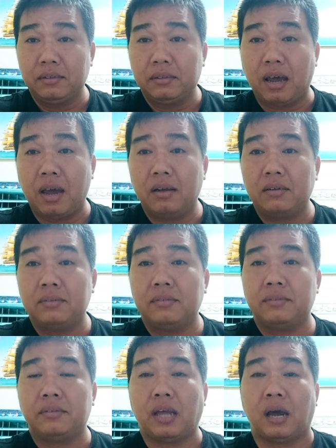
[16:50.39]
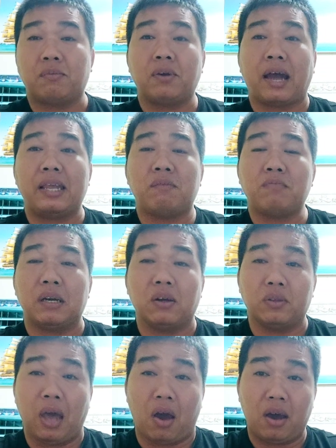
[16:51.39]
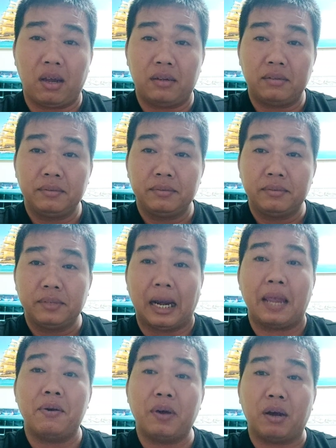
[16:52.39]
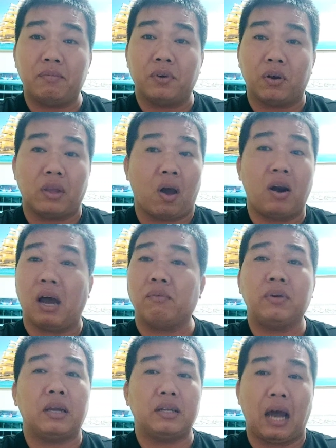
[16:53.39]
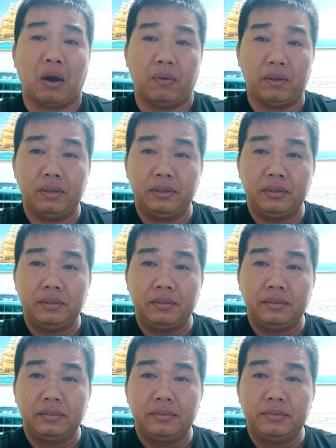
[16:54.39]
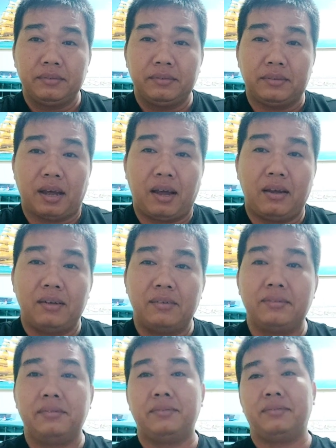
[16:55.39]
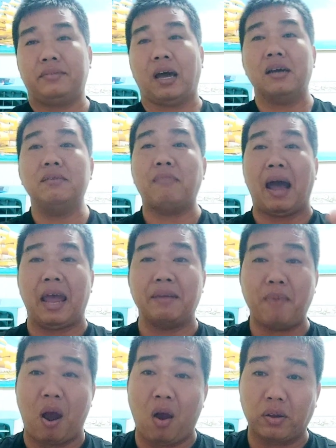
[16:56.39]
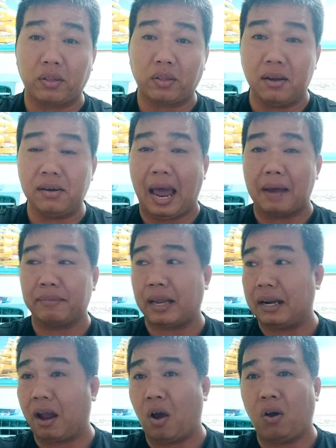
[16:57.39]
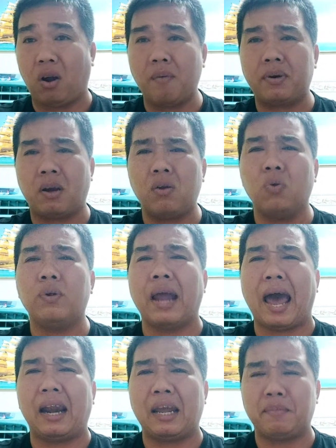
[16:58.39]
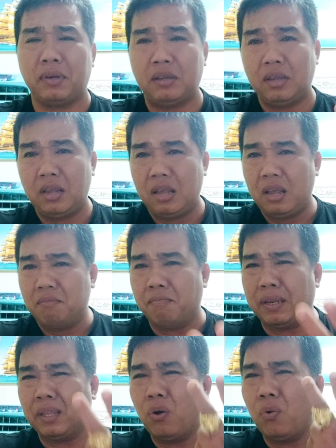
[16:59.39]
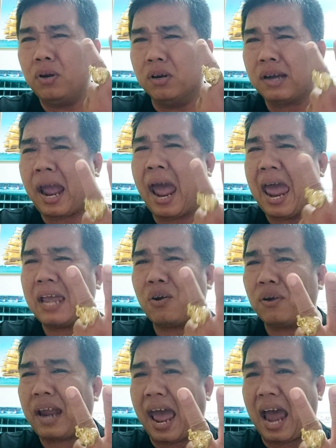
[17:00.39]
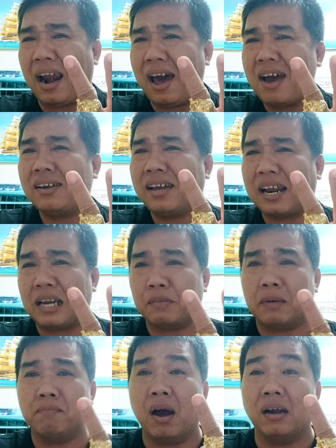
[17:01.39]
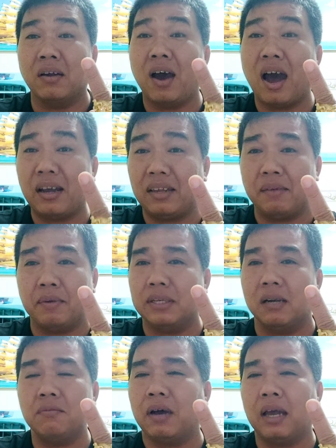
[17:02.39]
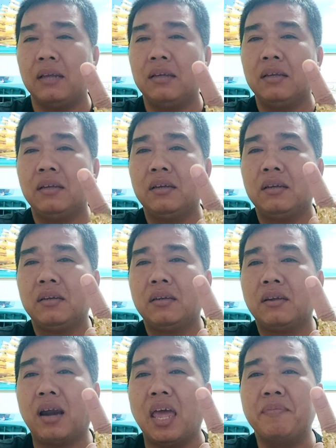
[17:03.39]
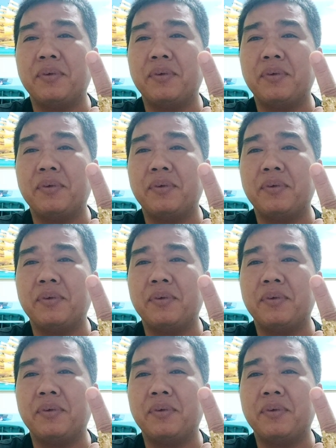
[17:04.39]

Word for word: đó không có ai giống mình hồi nhỏ hết anh em đúng không hồi nhỏ là không có điện thoại đó tự mài mò tự làm này nọ hồi đó mình nói nuôi gà đây mình nuôi được hai con gà lớn hay là mình mừng hơn gì mình sự phải nó liệm